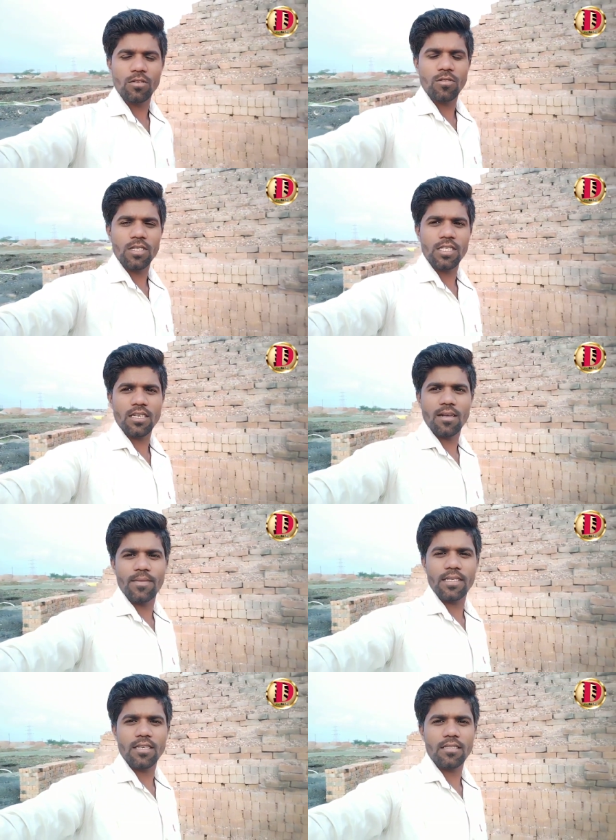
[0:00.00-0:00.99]
जैसा कि आप
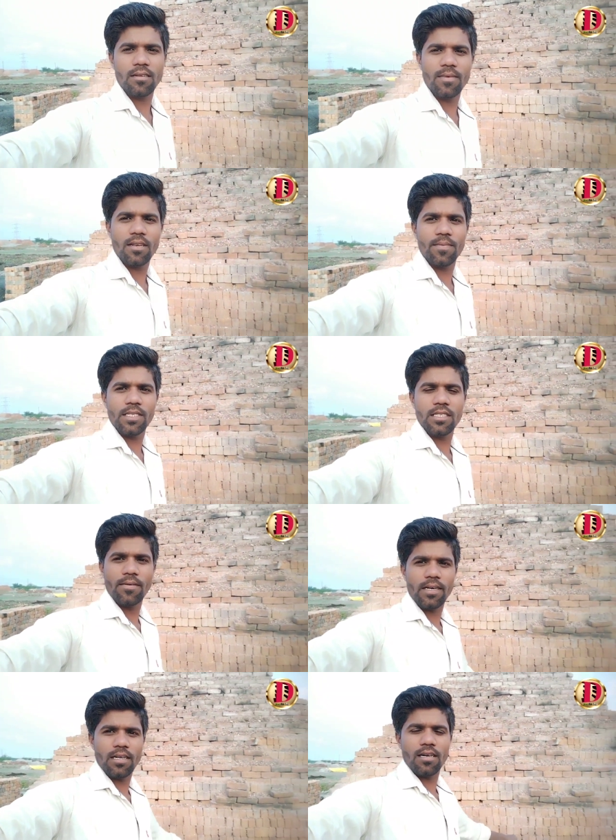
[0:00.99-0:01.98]
देख सकते हैं मेरे पीछे ये
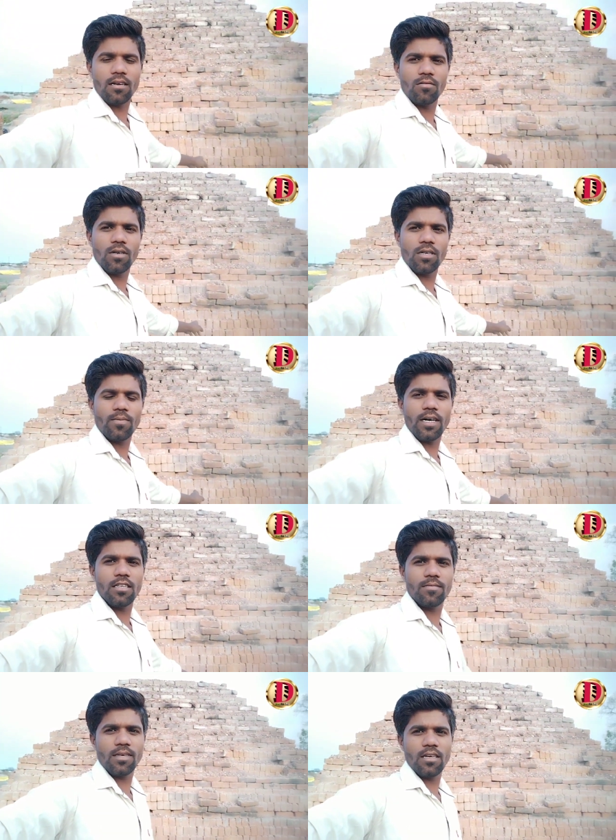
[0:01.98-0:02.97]
भट्टा लगा हुआ है जो बारिश
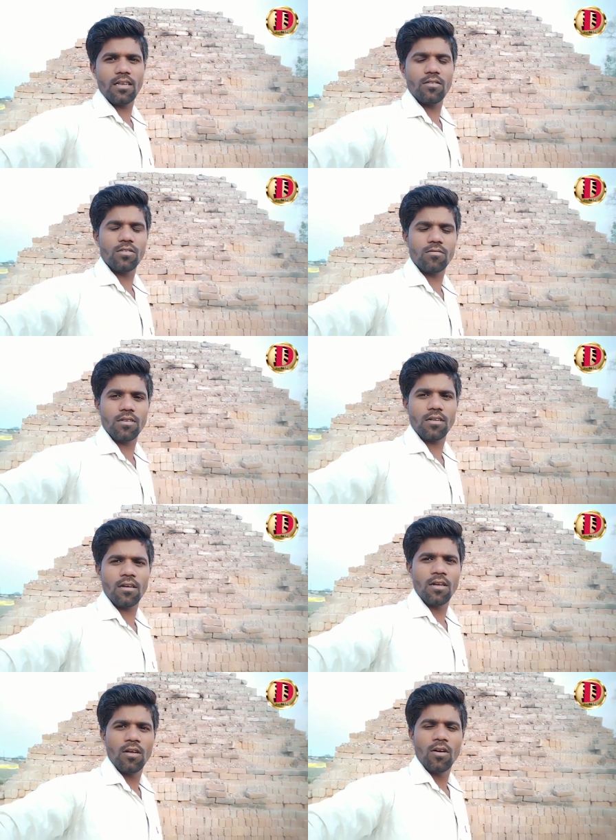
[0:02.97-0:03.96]
में गीला हो चुका था
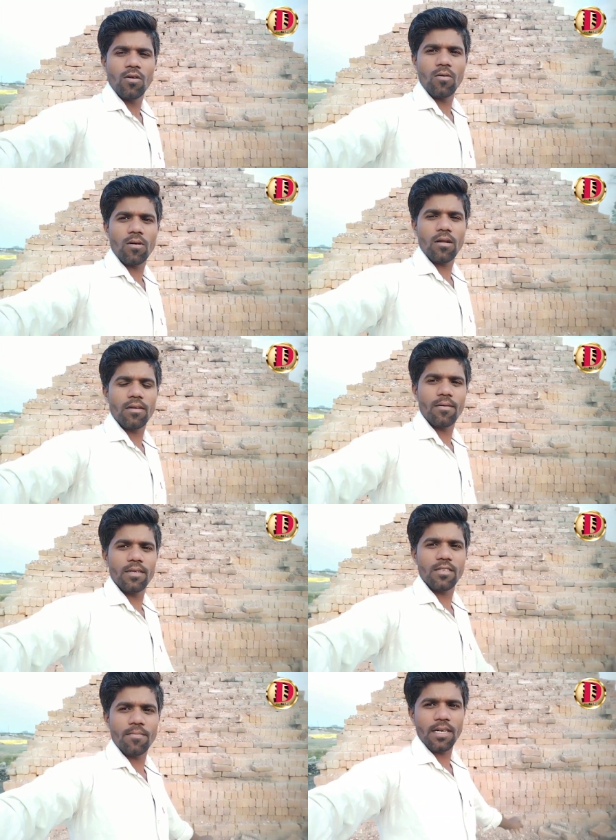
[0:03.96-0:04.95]
और अभी हमने
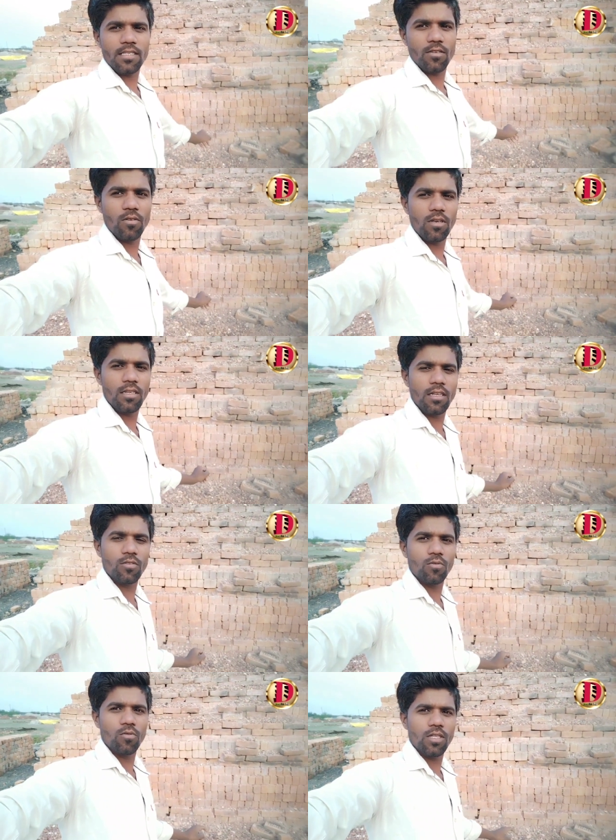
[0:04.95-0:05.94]
इसकी पासंग खोल ली है
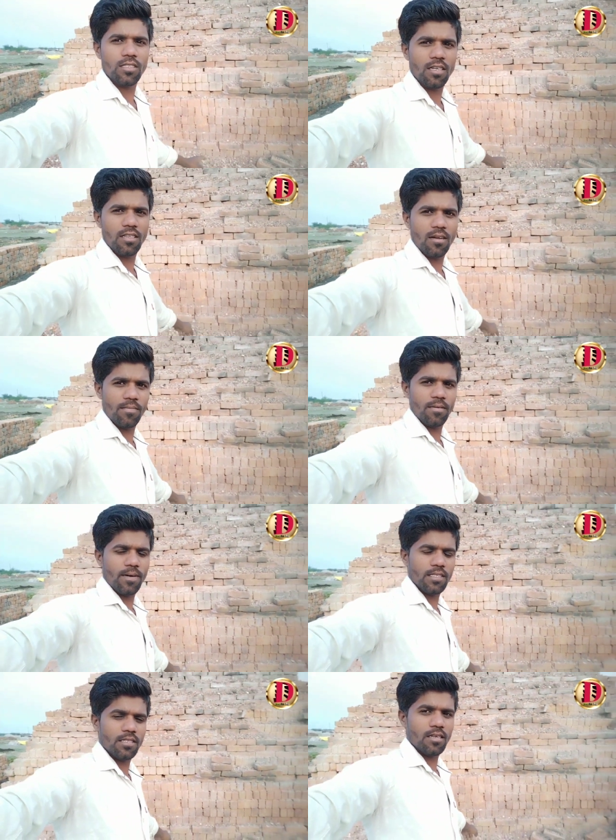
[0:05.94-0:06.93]
तो देख सकते हैं आप ये
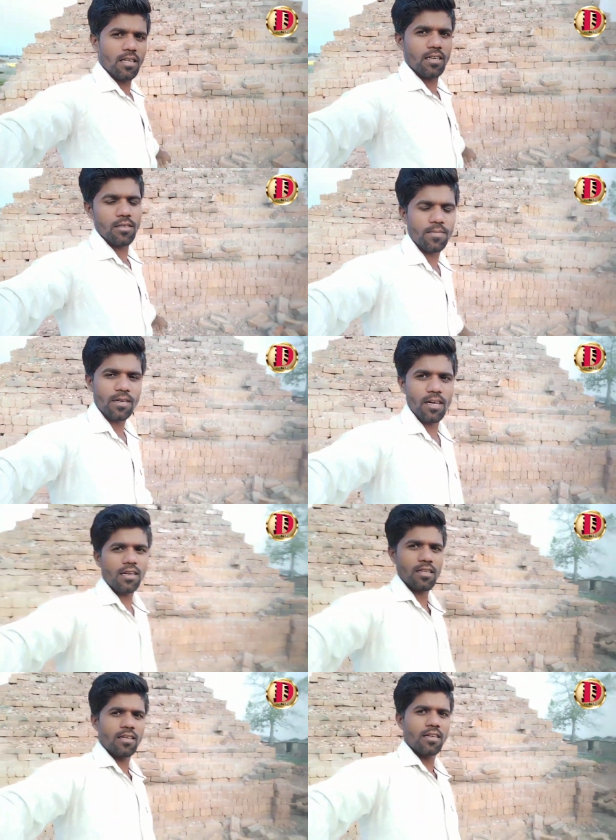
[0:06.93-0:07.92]
पासंग का कलर किस प्रकार
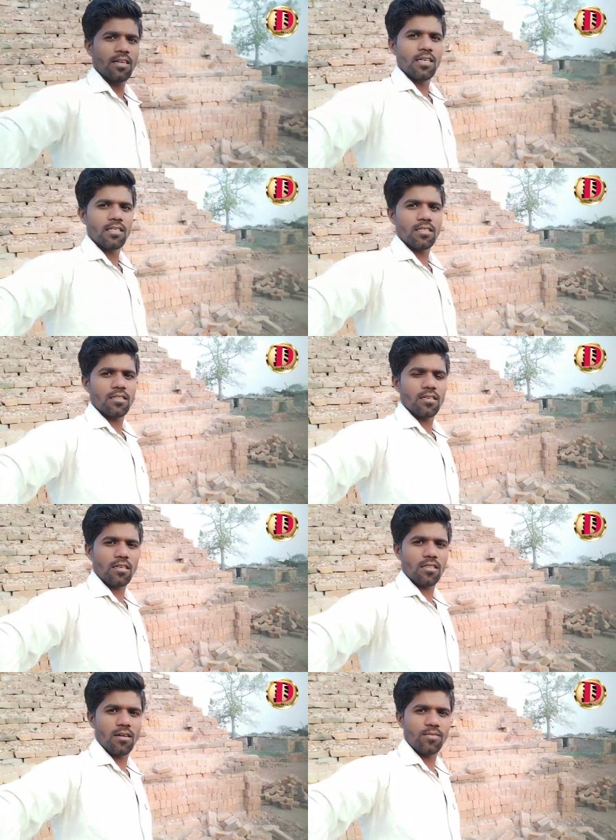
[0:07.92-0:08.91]
है इसे देख
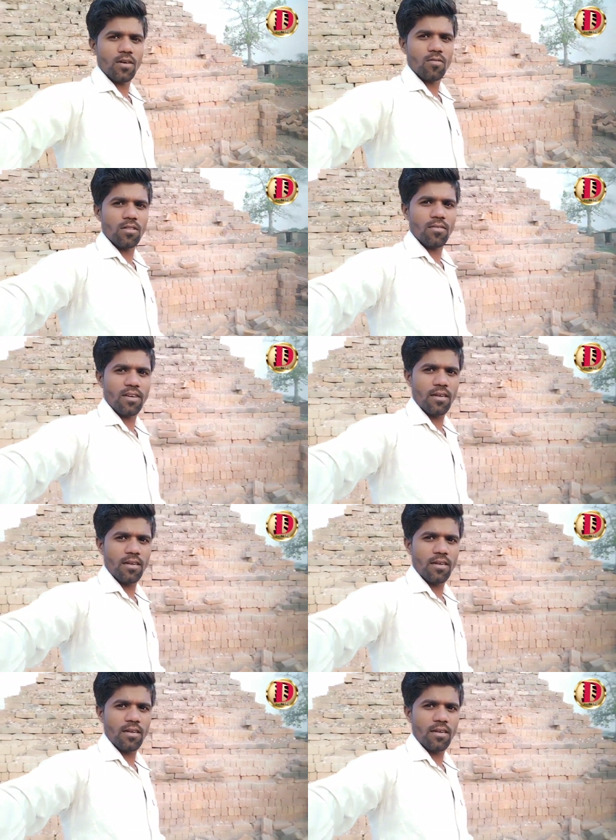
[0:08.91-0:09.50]
सकते हैं आप चारों तरफा